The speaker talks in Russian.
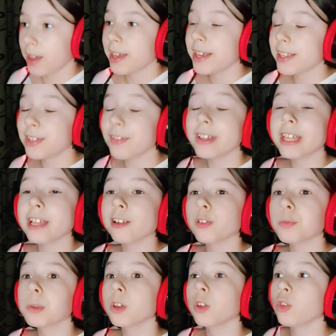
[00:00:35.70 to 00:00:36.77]
И сегодня я
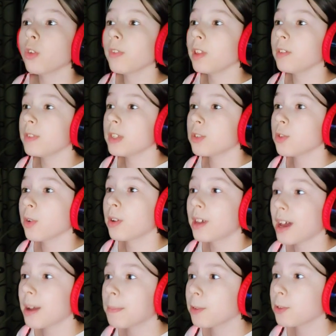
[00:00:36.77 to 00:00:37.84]
Надюс подготовила видео,
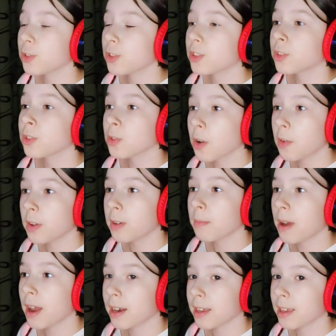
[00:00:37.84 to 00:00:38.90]
как получить новый
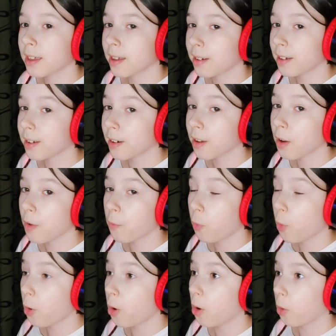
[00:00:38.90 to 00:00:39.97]
маркер э,
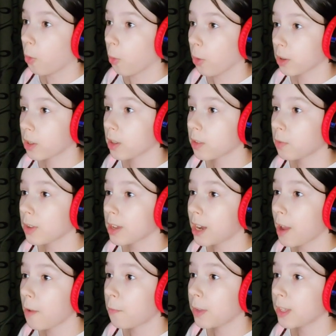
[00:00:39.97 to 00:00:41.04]
Фогокет в
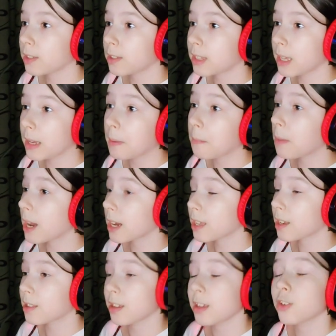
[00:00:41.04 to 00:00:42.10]
игре Финзе
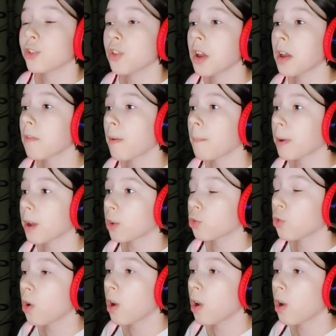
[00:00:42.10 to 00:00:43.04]
Markers. И еще я вам покажу,